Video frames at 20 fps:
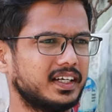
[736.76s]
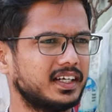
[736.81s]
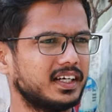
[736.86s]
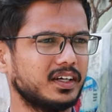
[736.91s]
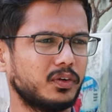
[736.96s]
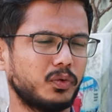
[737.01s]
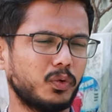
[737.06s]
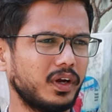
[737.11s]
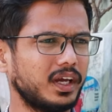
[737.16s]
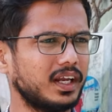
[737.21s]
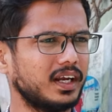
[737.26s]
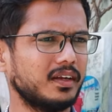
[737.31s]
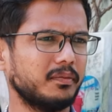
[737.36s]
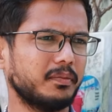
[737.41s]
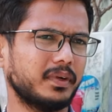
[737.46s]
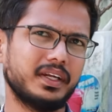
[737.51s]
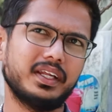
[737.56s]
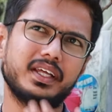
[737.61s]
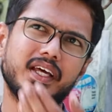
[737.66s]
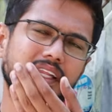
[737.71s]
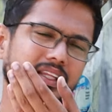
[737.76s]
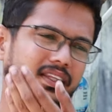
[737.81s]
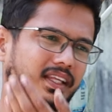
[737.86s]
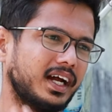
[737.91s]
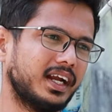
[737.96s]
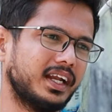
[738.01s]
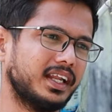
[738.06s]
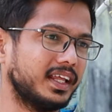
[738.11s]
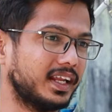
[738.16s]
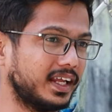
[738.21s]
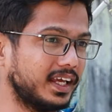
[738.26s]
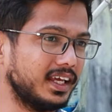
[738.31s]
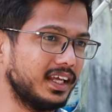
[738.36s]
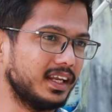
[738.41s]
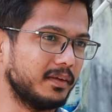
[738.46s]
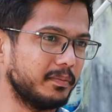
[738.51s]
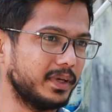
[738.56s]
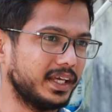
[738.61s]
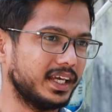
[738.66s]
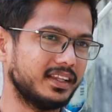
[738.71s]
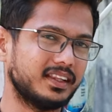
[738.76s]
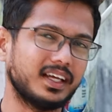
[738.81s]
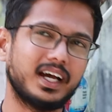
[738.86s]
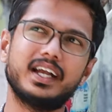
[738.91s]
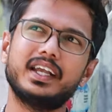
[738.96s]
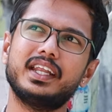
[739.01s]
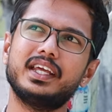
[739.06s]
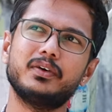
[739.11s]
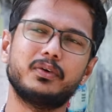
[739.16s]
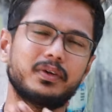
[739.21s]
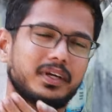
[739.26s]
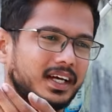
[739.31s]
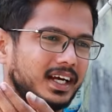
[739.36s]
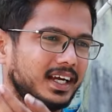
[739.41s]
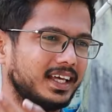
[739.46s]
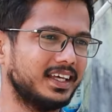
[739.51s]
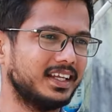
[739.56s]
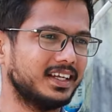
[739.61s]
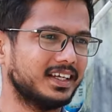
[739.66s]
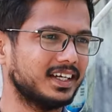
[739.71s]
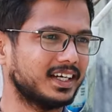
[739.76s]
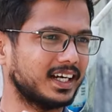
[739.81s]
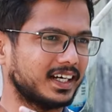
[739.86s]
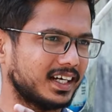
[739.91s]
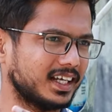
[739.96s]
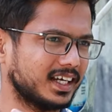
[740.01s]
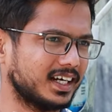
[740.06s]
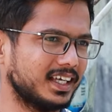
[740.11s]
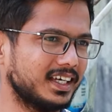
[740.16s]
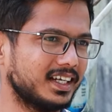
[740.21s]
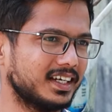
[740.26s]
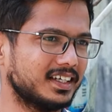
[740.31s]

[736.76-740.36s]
கட்டிட கோயிலின் படி அது தாண்டி இறை நம்பிக்கை தாண்டி ஒரு கலை இருக்கு கட்டடக்கலை